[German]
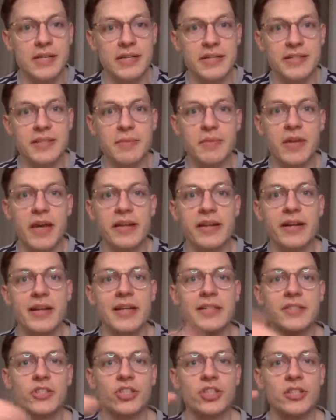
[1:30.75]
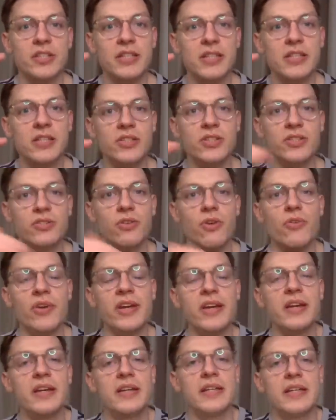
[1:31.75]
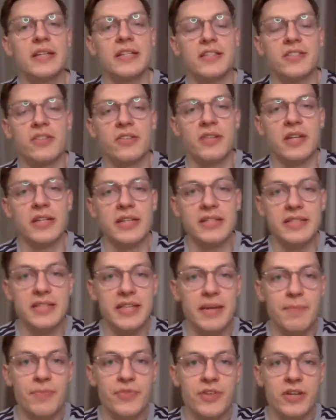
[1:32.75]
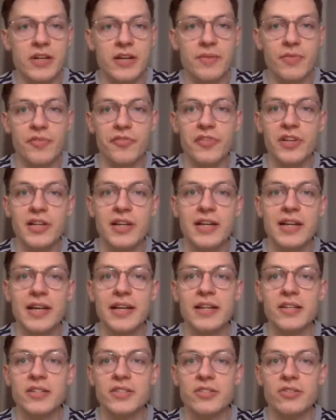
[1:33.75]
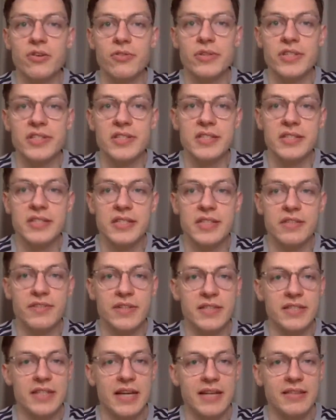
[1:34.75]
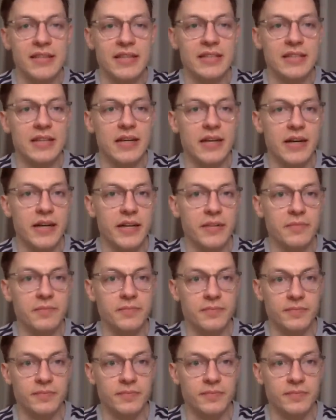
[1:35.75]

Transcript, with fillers: Es gibt keine klassische Titelstory, sondern es gibt ähm, viele kleinere Stories, die sich quasi aneinanderreihen.